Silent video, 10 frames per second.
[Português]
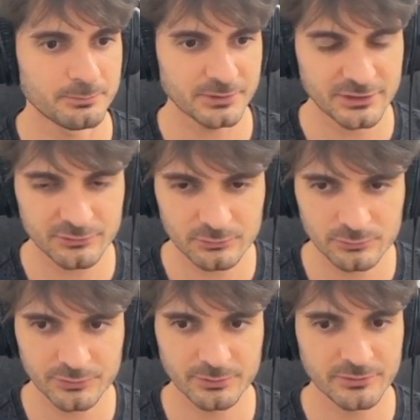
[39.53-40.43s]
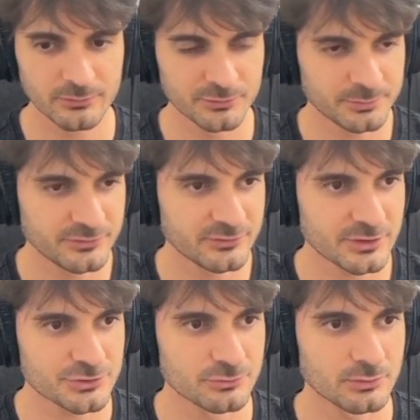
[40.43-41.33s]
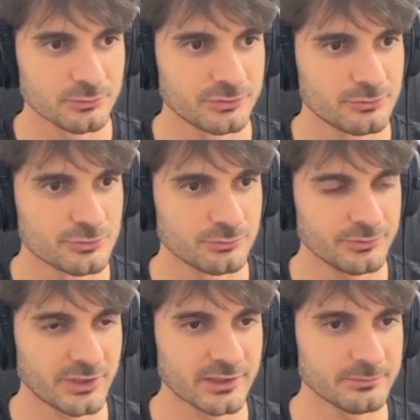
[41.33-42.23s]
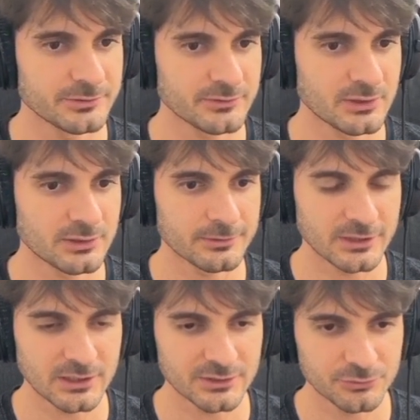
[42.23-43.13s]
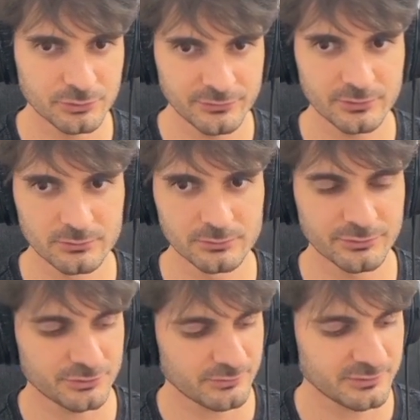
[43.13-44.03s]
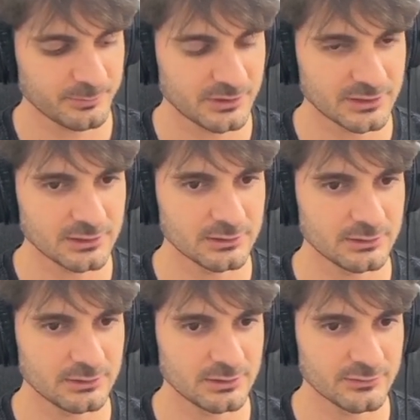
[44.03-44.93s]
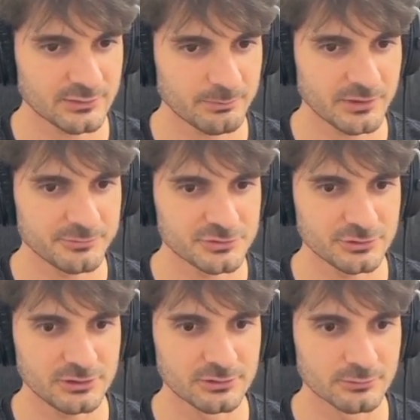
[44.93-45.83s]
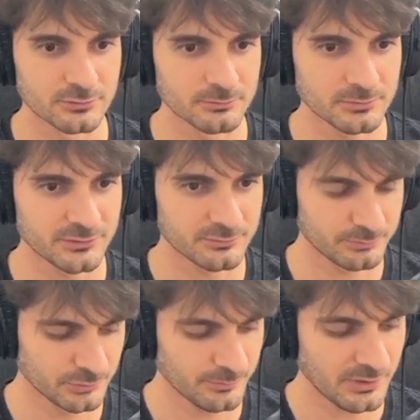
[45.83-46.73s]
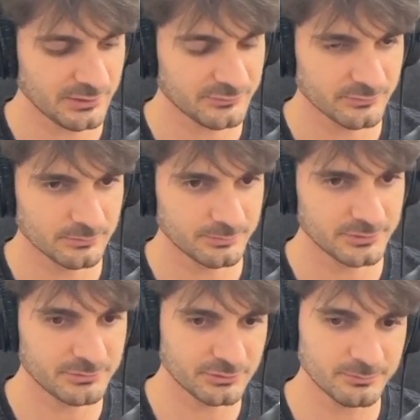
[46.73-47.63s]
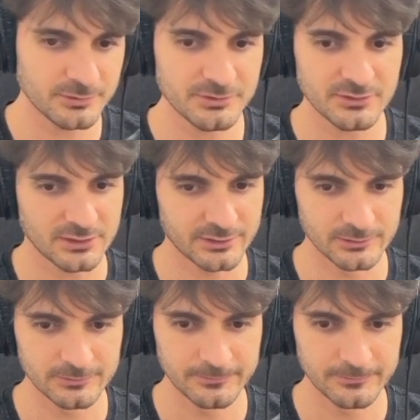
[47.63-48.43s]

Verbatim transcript: Para isso também vamos precisar do auxílio de um timer, tá? A cada dois segundos a gente vai disparar essa pipe generator. Mas por partes, vamos primeiro implementar ela.